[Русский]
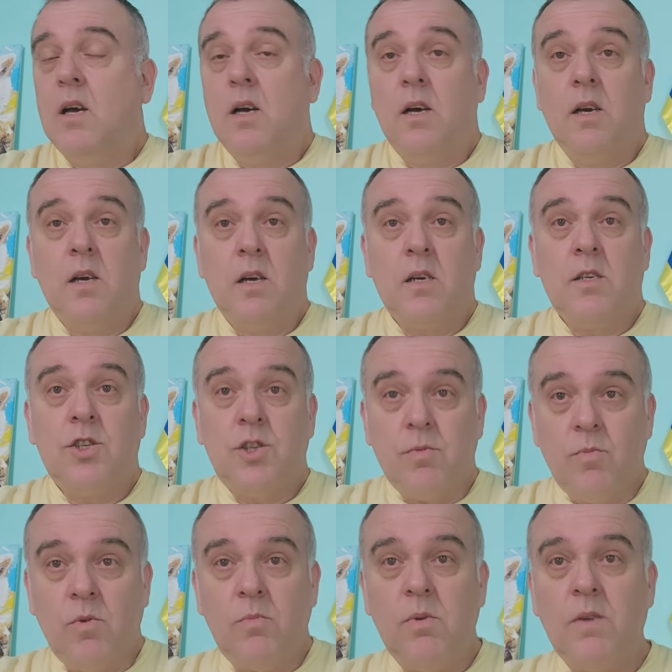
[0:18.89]
К
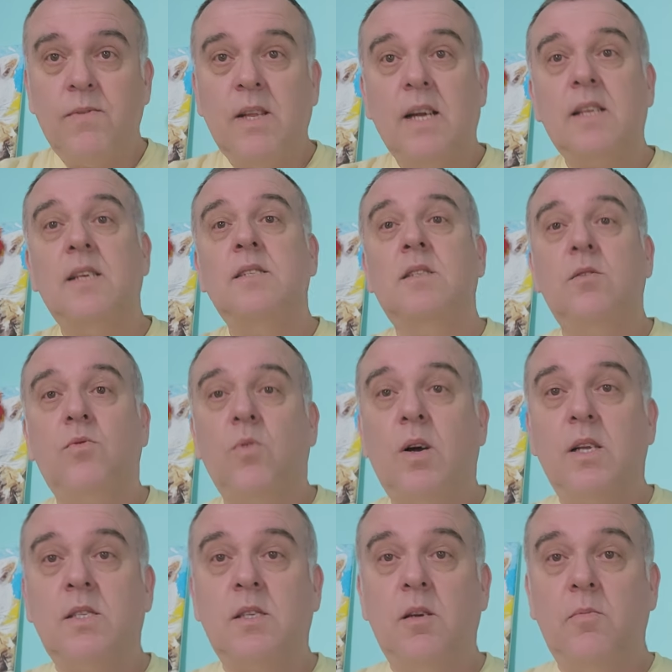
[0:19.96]
чему мы в данной
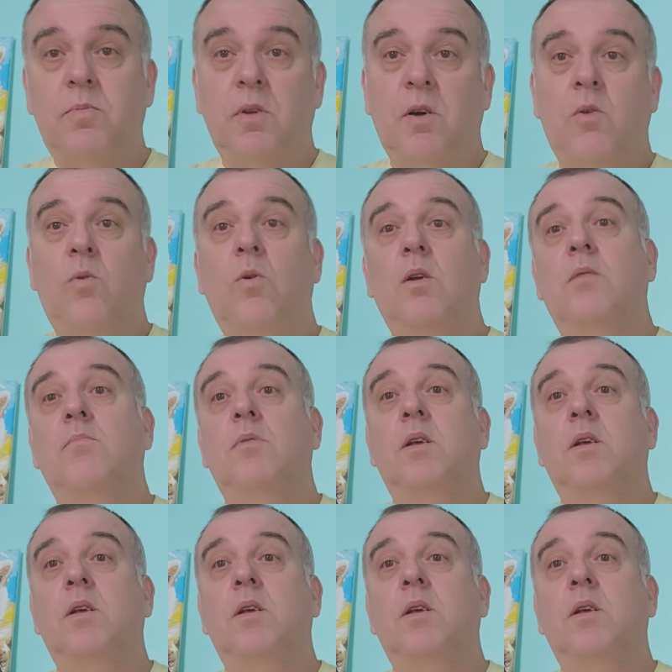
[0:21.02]
ситуации приходим?